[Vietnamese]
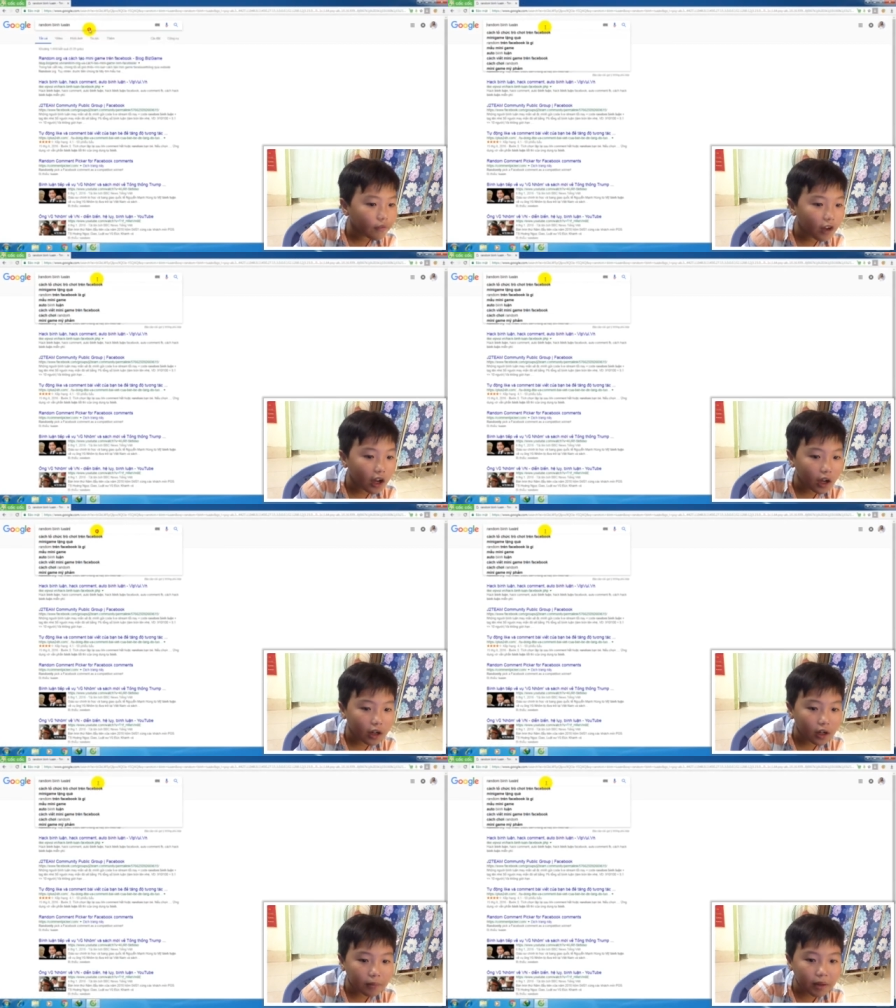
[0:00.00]
Và
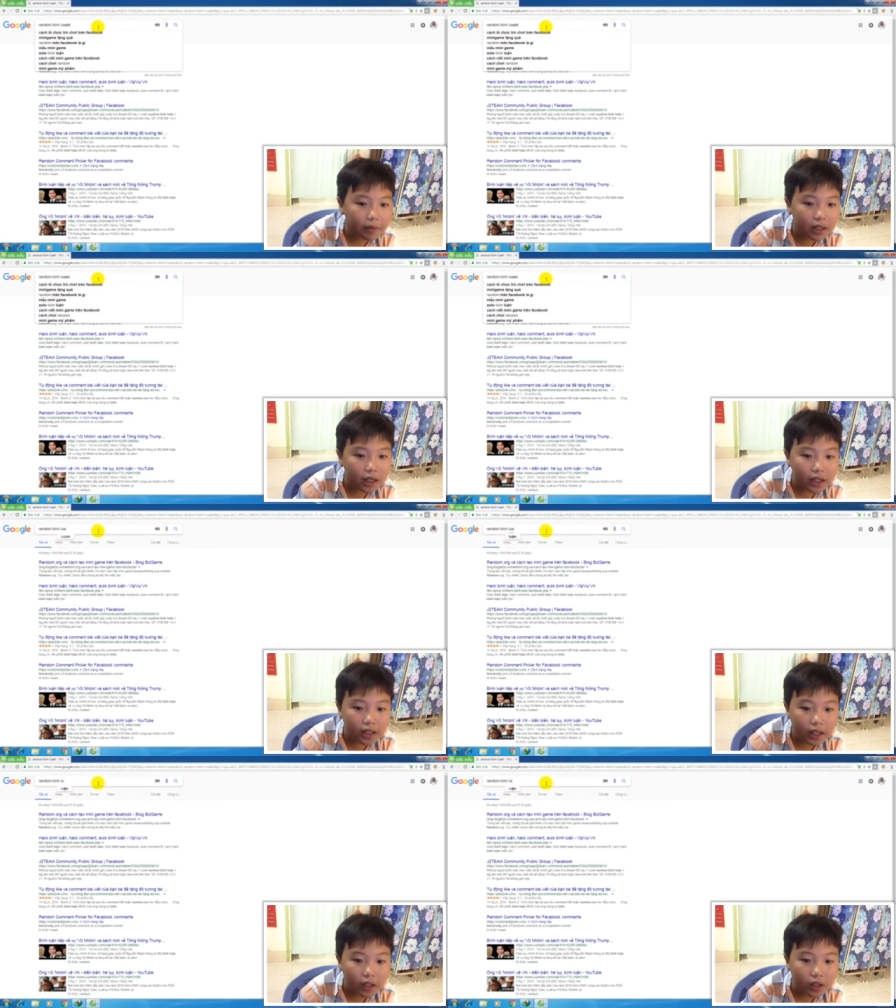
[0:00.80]
comment bên cái link
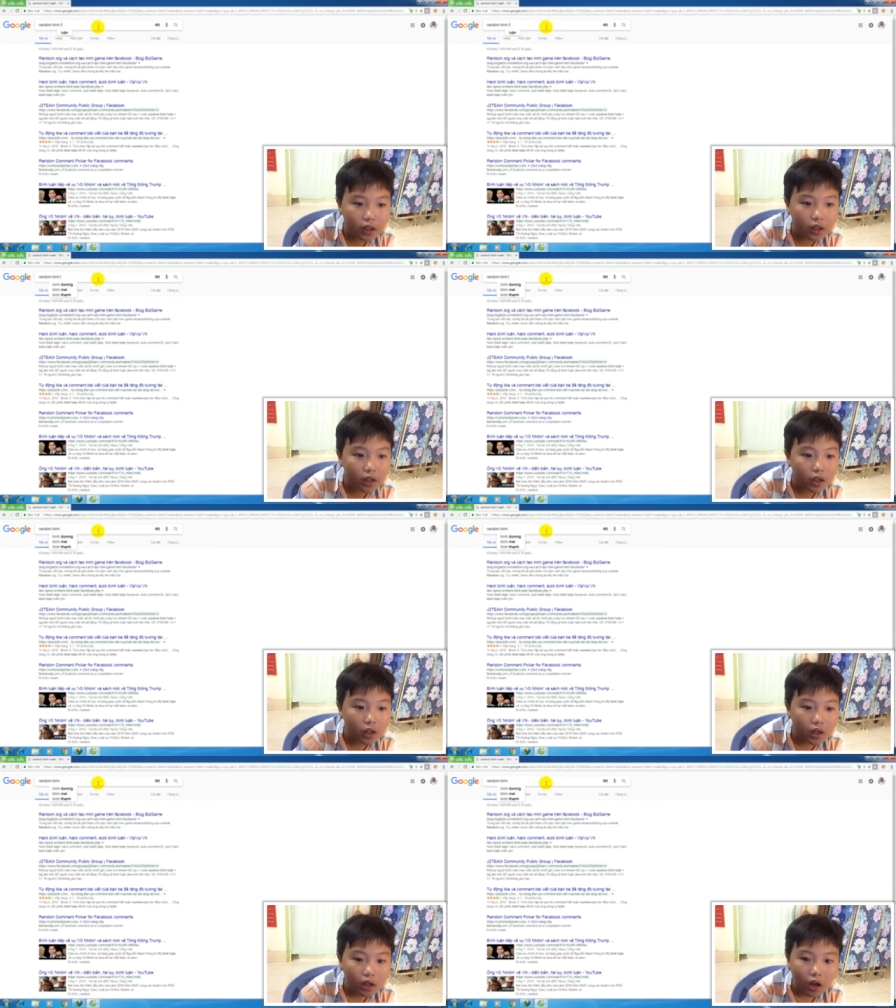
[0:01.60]
này
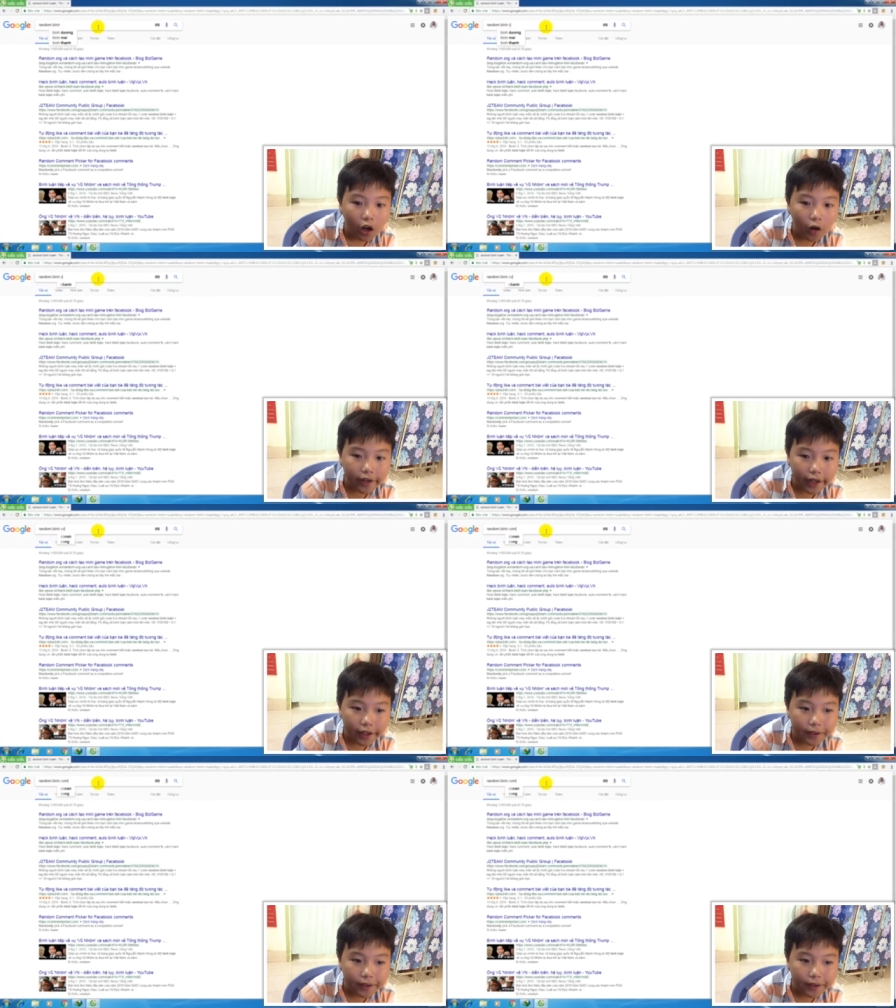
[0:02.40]
Ok